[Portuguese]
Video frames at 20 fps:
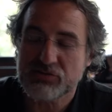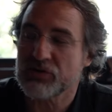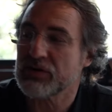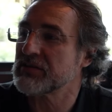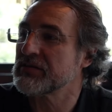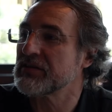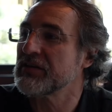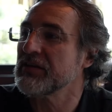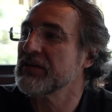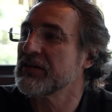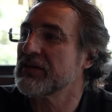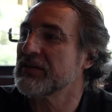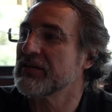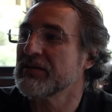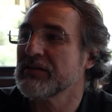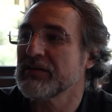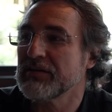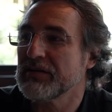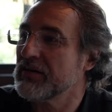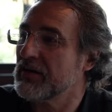churrasqueira
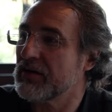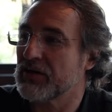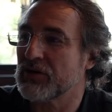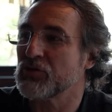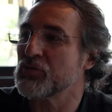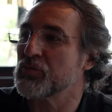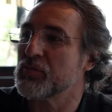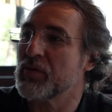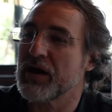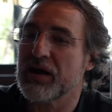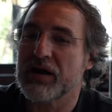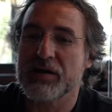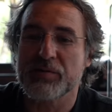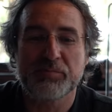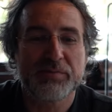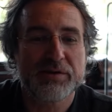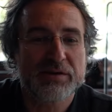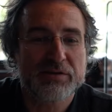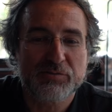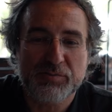eram do bar,
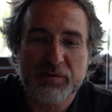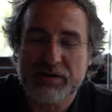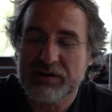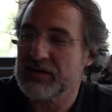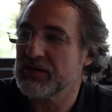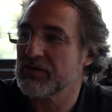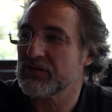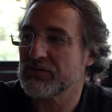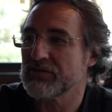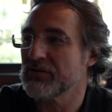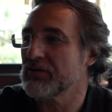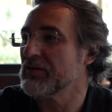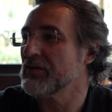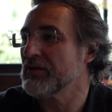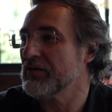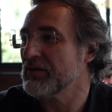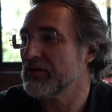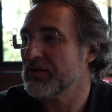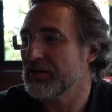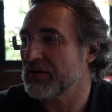pia do banheiro
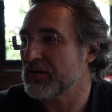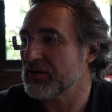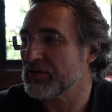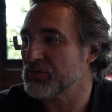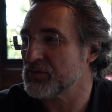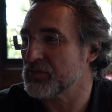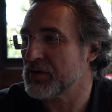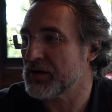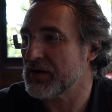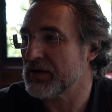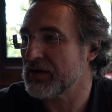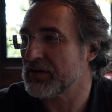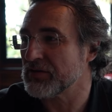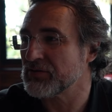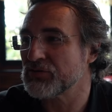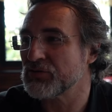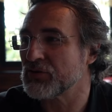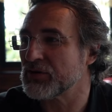uhum. era do bar, as